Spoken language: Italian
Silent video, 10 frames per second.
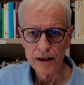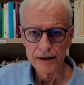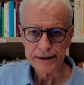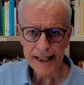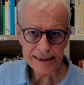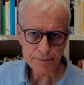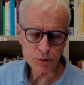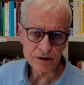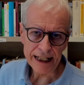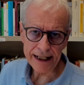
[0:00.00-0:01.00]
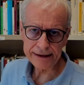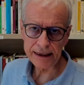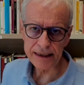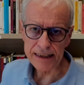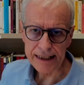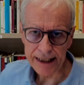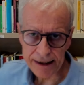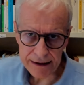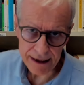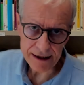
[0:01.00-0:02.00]
Terza puntata
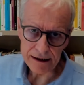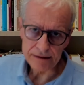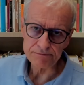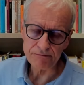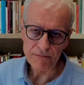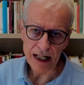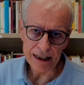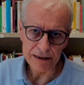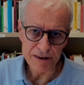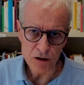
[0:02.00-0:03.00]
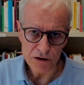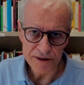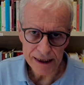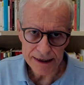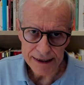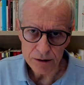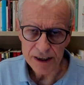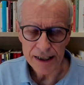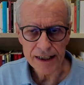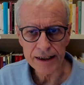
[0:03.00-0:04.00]
dedicata alla filosofia del diritto di
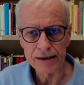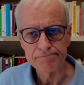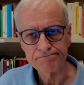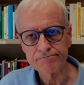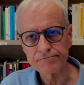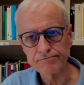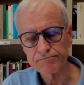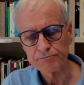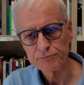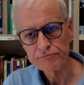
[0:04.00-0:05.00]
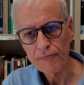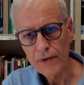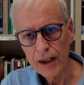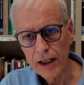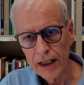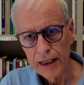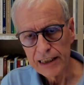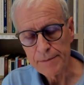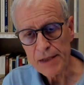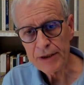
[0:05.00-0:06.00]
Hegel.
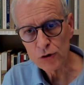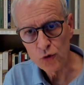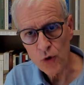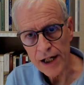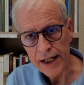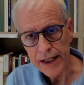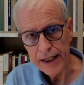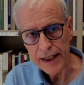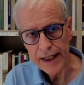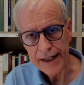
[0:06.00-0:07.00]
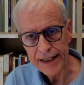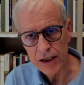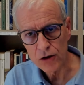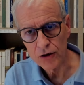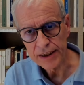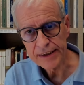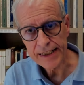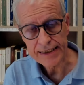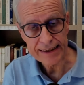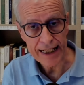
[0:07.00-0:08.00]
Le prime due erano
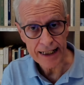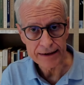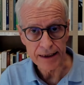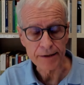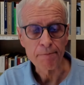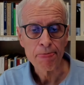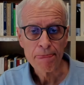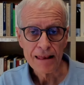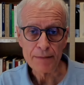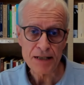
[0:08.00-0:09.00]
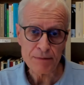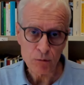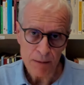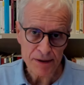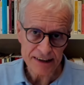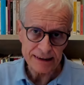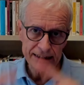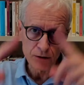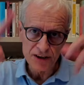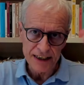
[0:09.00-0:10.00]
indirizzate, la prima una
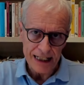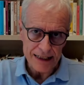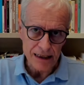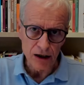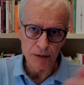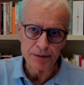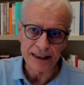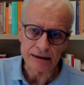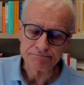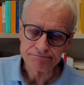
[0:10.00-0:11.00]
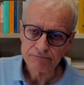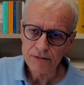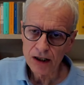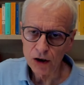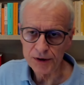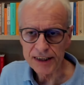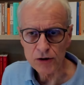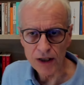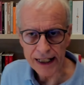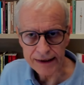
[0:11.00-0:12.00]
presentazione generale dell'opera, l'ho
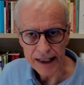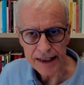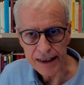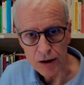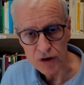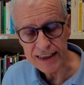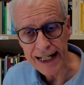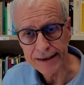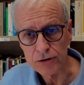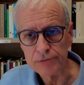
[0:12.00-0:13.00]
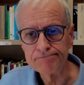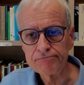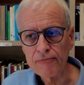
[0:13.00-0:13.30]
intitolata Hegel e lo Stato.